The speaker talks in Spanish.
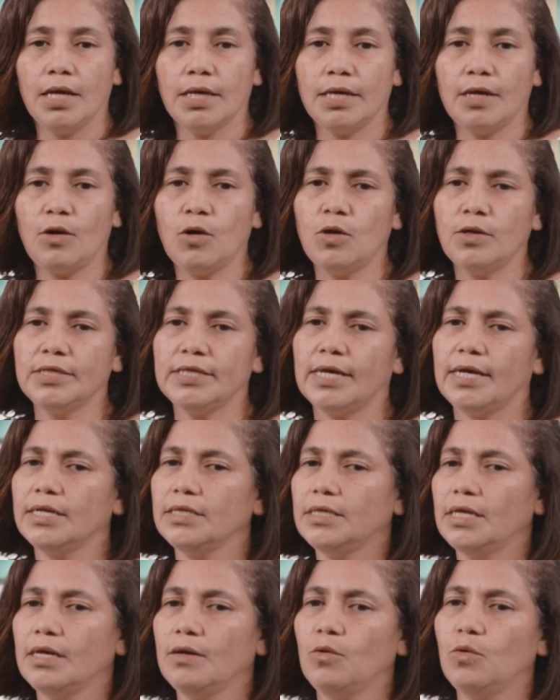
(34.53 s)
Quiero
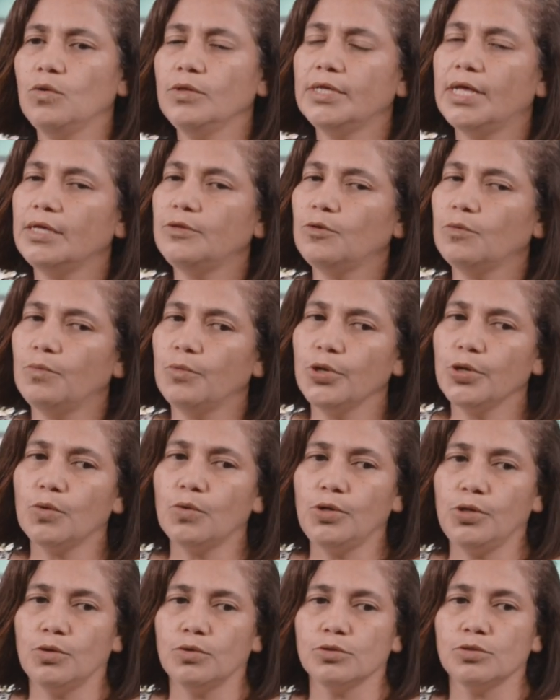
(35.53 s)
contarte un dato muy
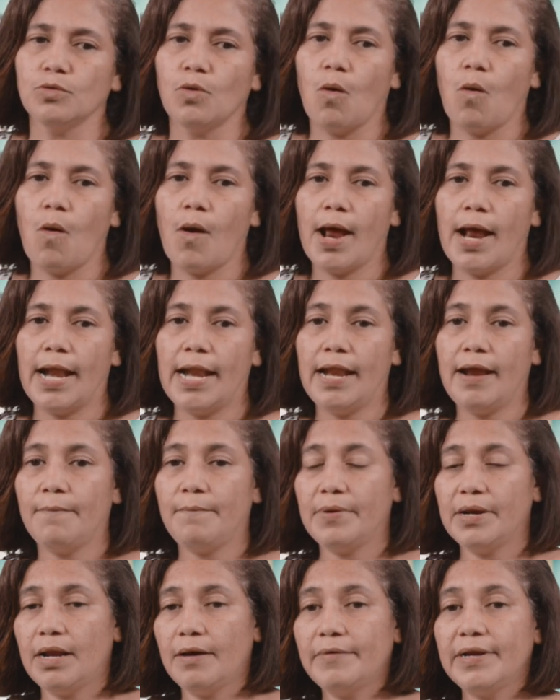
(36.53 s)
curioso.
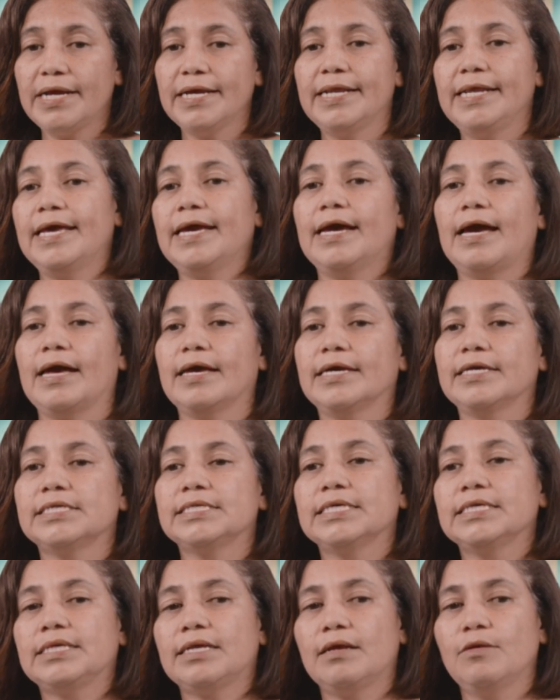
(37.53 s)
La palabra griega
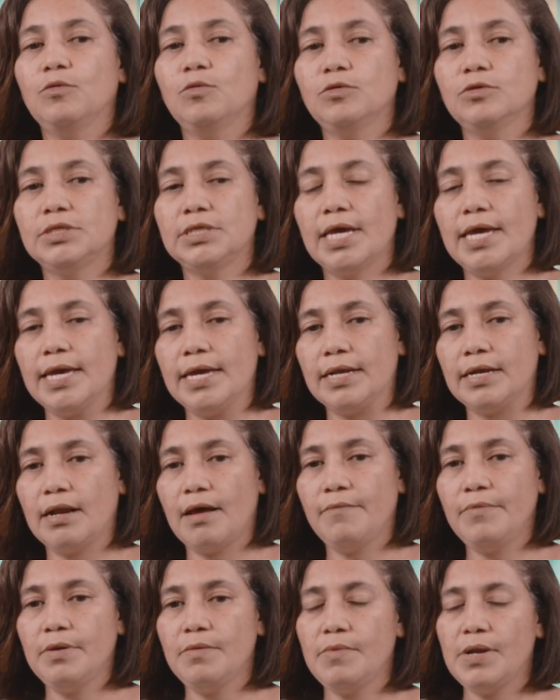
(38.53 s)
que se traduce en
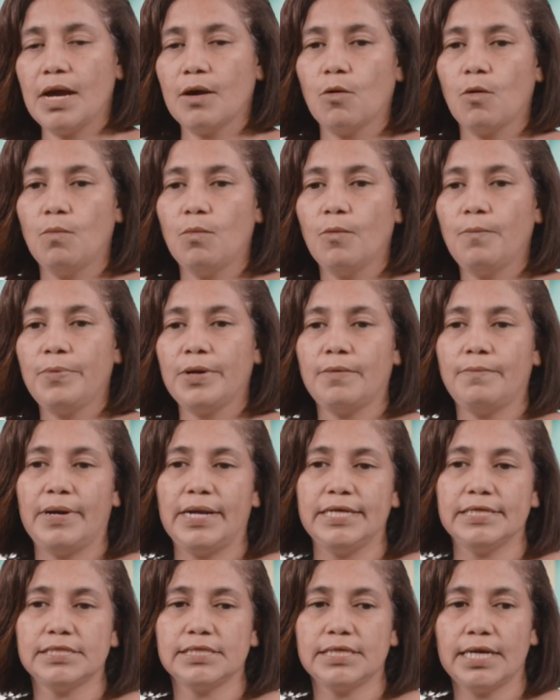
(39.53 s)
la Biblia como
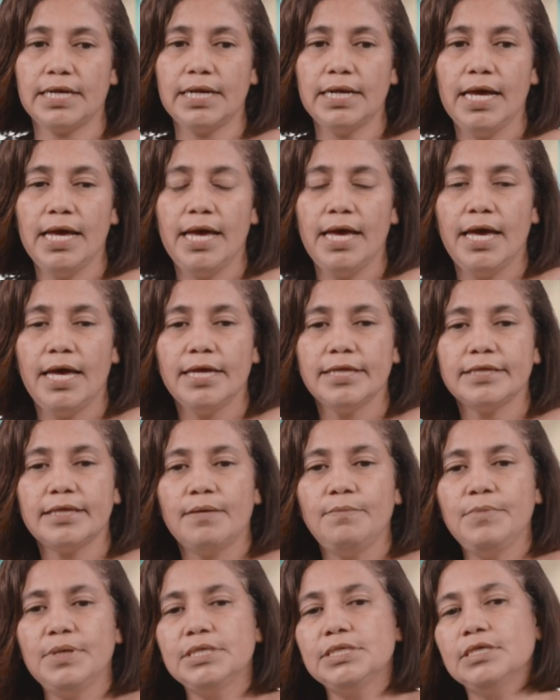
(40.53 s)
permanecer
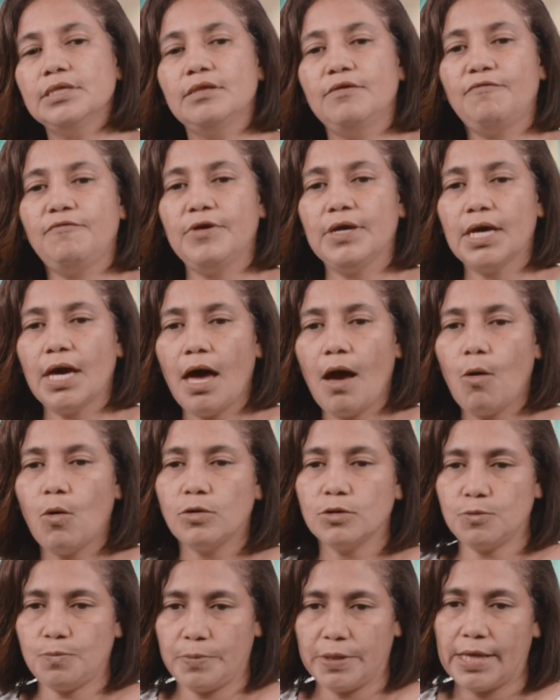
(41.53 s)
también significa
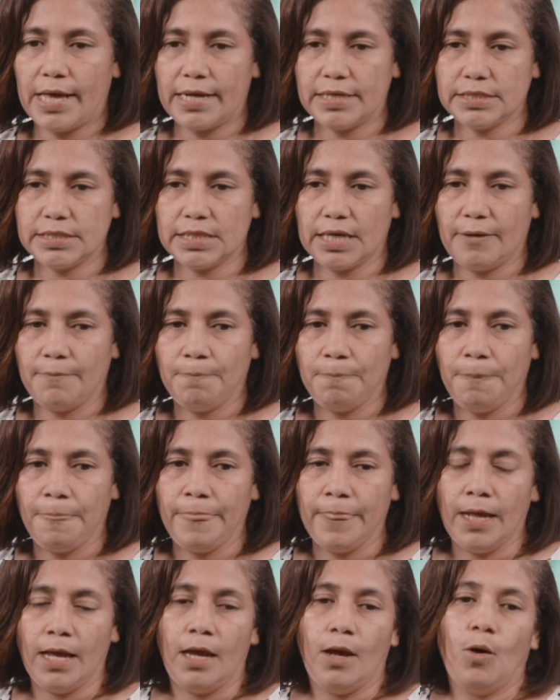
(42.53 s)
hospedarse.
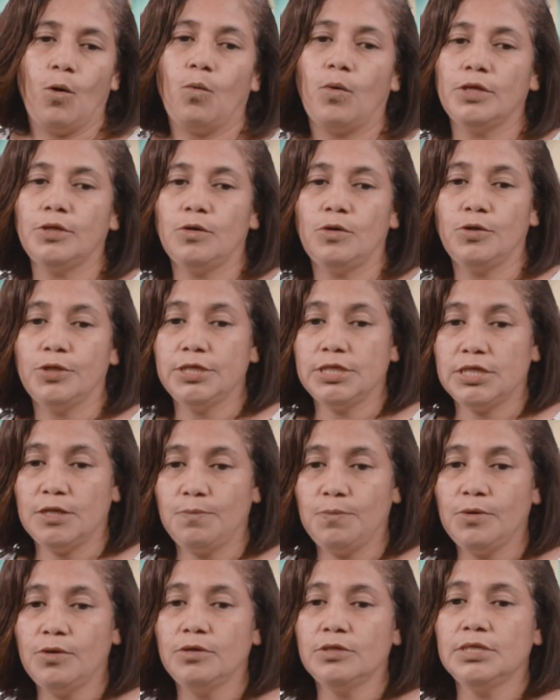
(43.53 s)
Cuando los
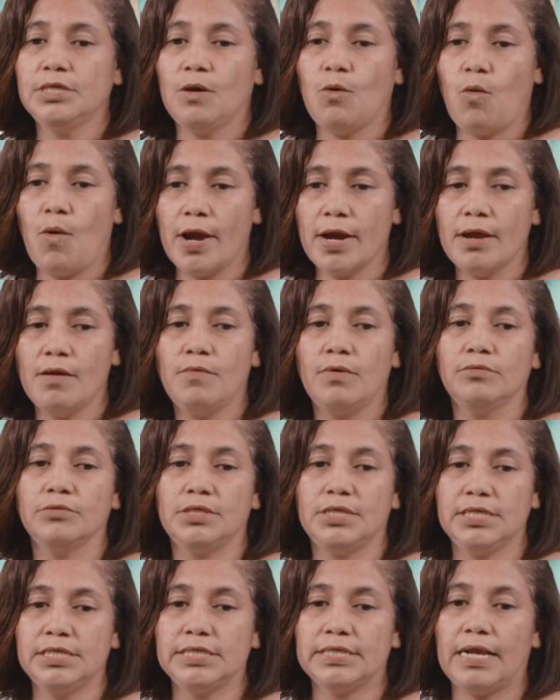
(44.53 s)
discípulos de Juan el
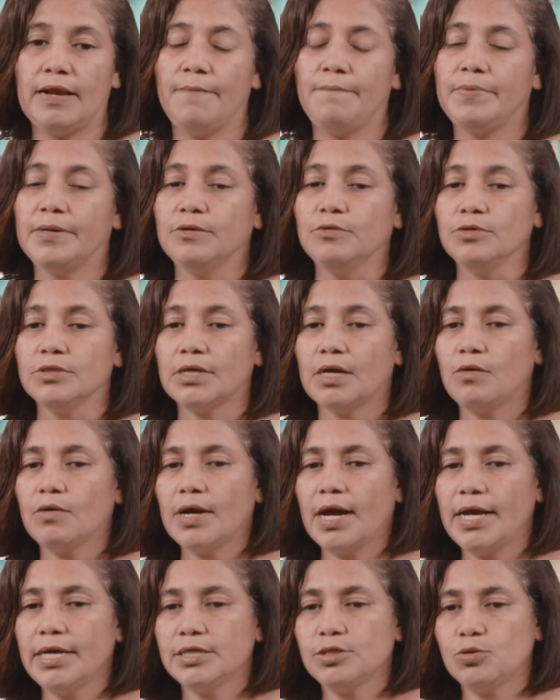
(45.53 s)
Bautista le
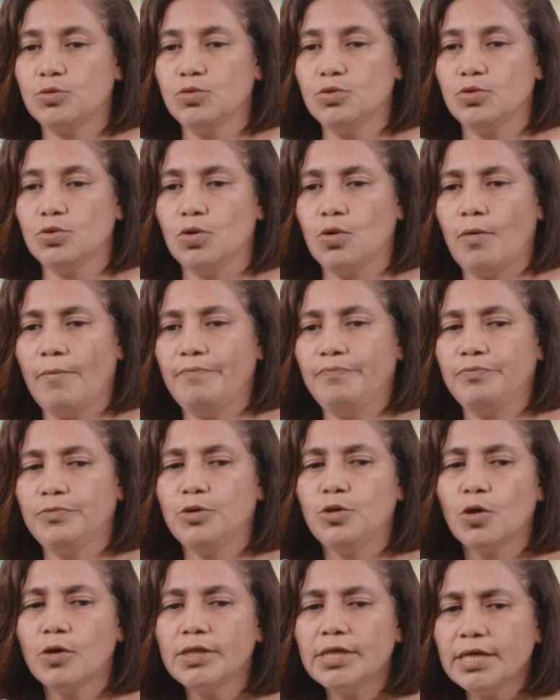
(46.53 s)
preguntaron a Jesús,
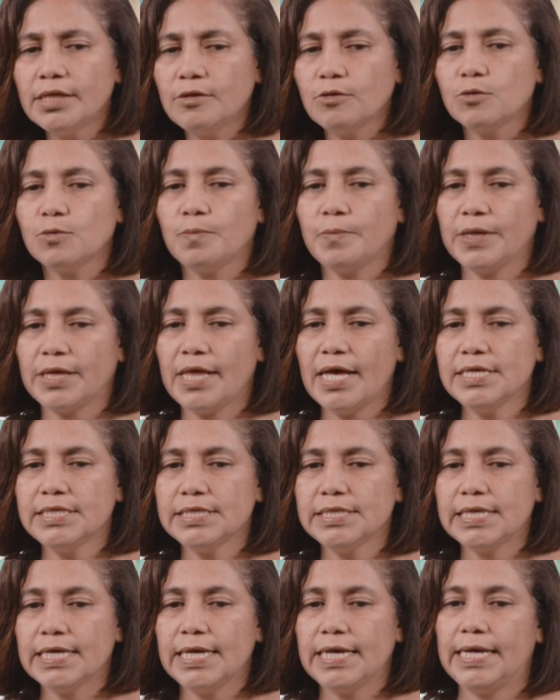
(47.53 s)
¿dónde te hospedas?
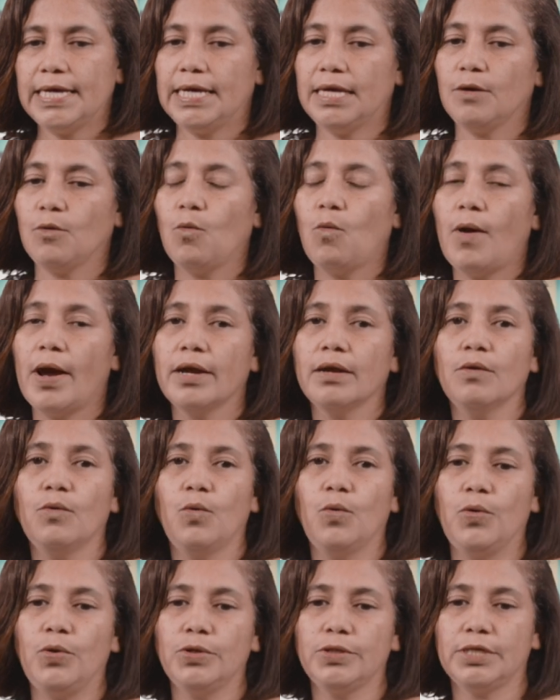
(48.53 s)
En Juan
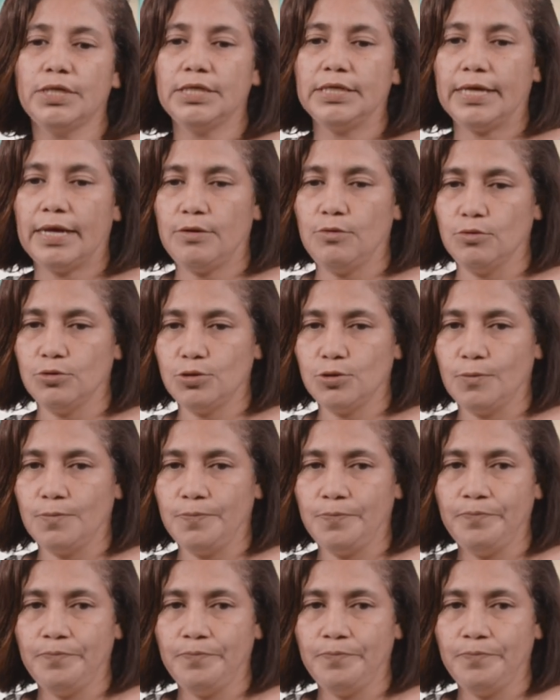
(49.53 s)
1.38.